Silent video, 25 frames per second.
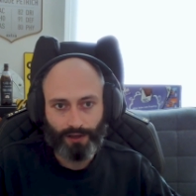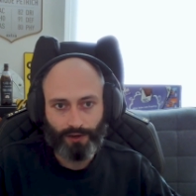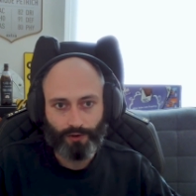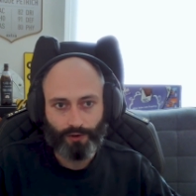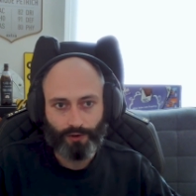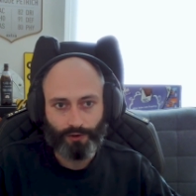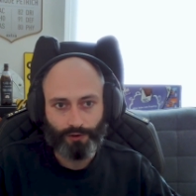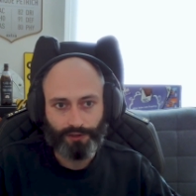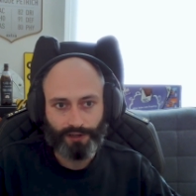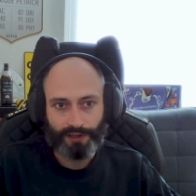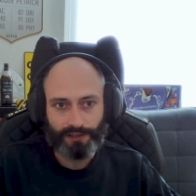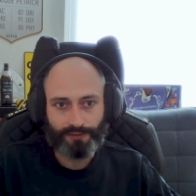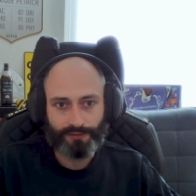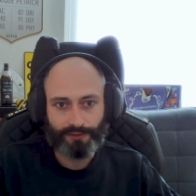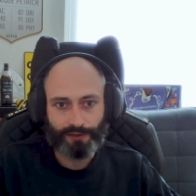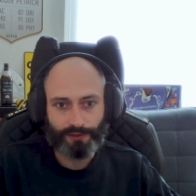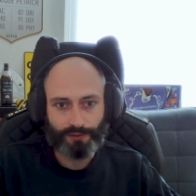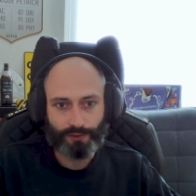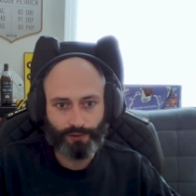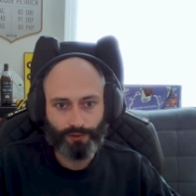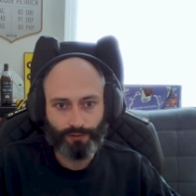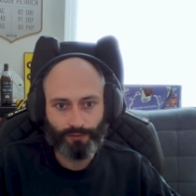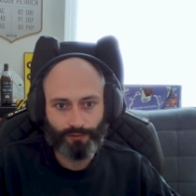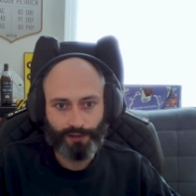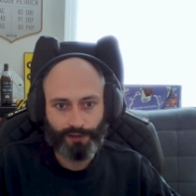Und das
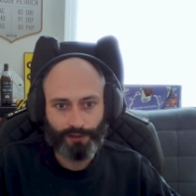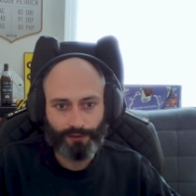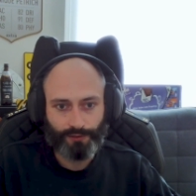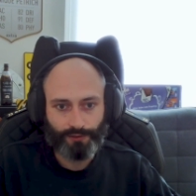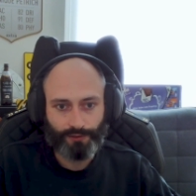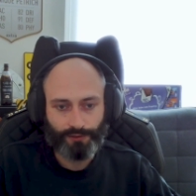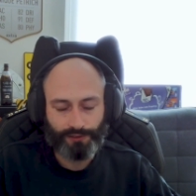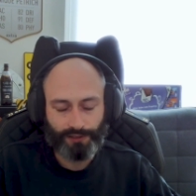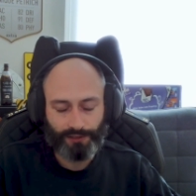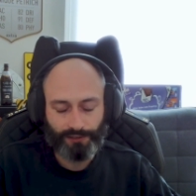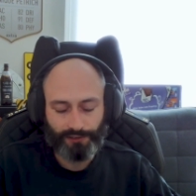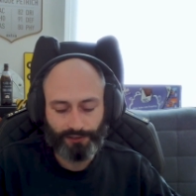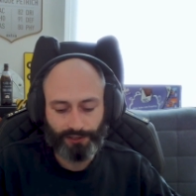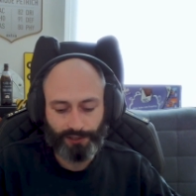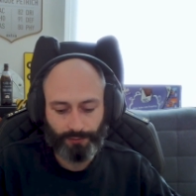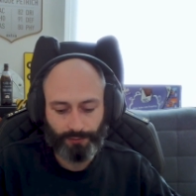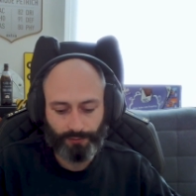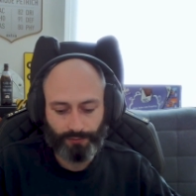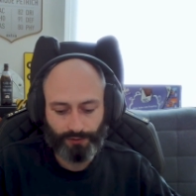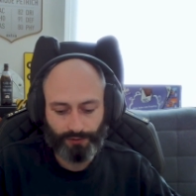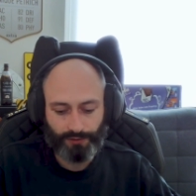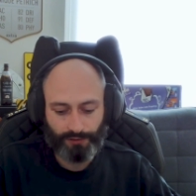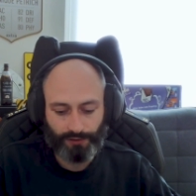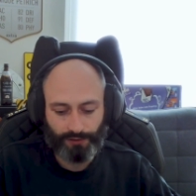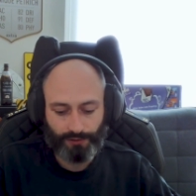versuchen wir in unseren
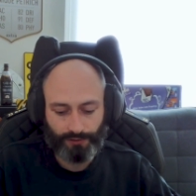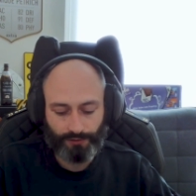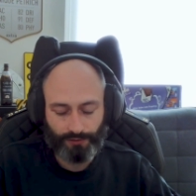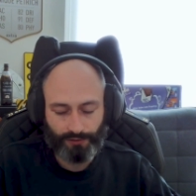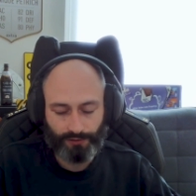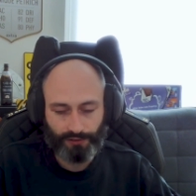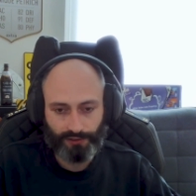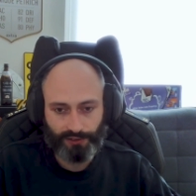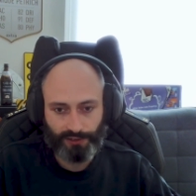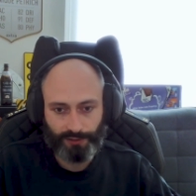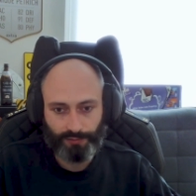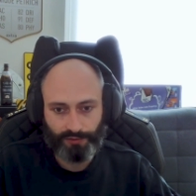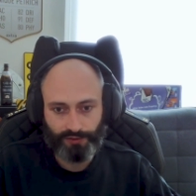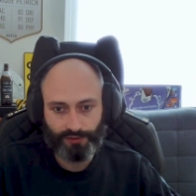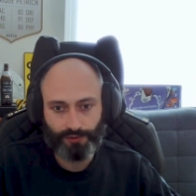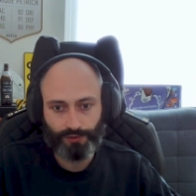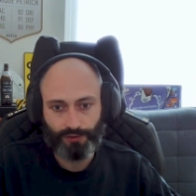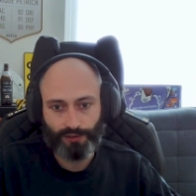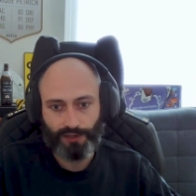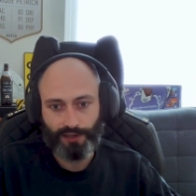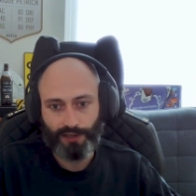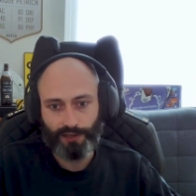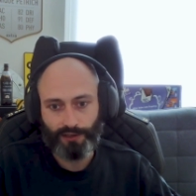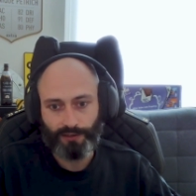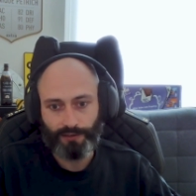Teams, in unsere Teams zu
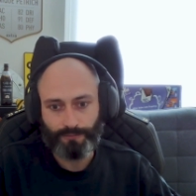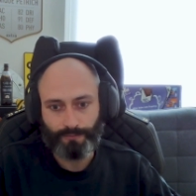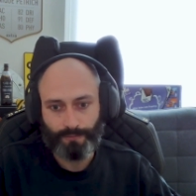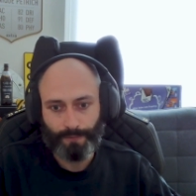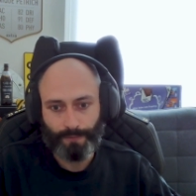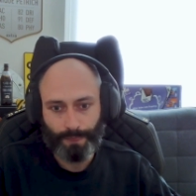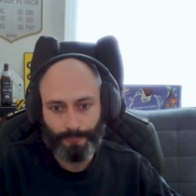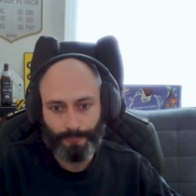tragen.